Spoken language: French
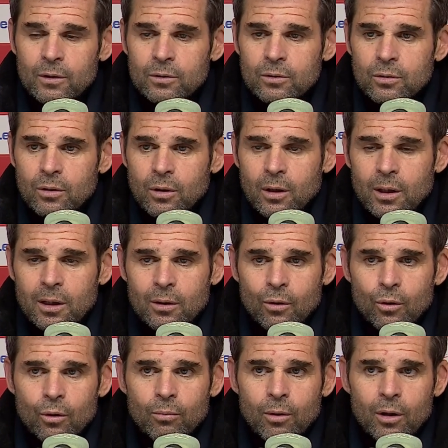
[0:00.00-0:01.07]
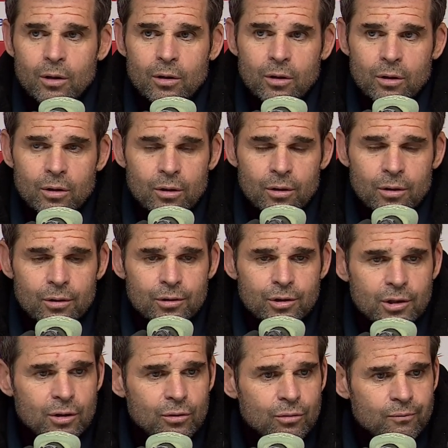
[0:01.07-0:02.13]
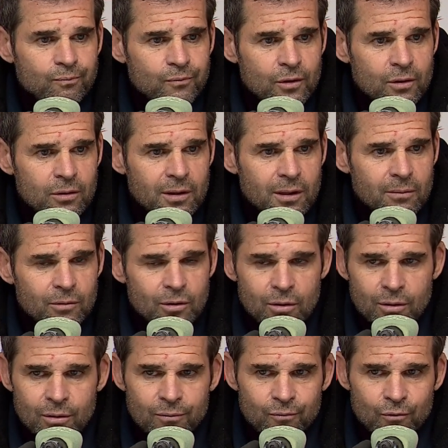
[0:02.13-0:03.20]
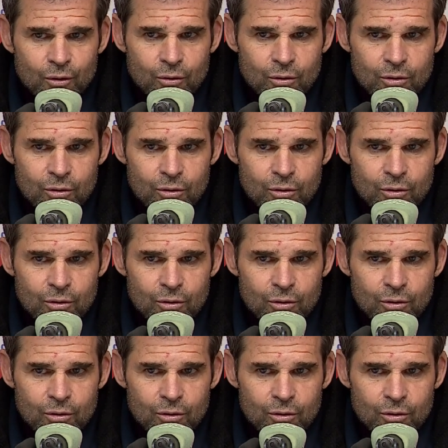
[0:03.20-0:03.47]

sur un gros manque euh, chez nous en termes de,